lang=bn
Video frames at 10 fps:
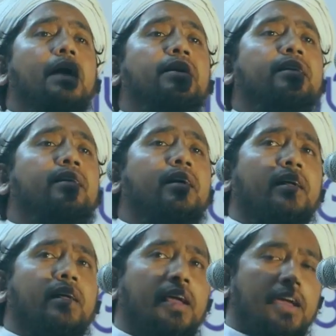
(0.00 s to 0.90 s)
আমার
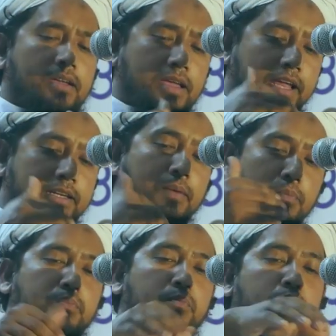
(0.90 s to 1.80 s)
একটা
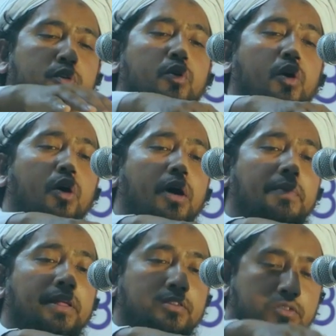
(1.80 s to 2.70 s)
প্রসঙ্গ
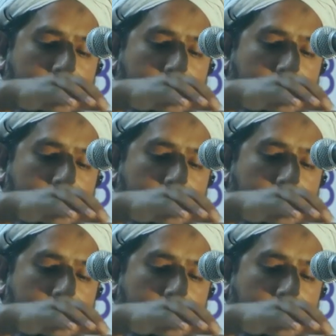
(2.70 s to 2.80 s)
আমি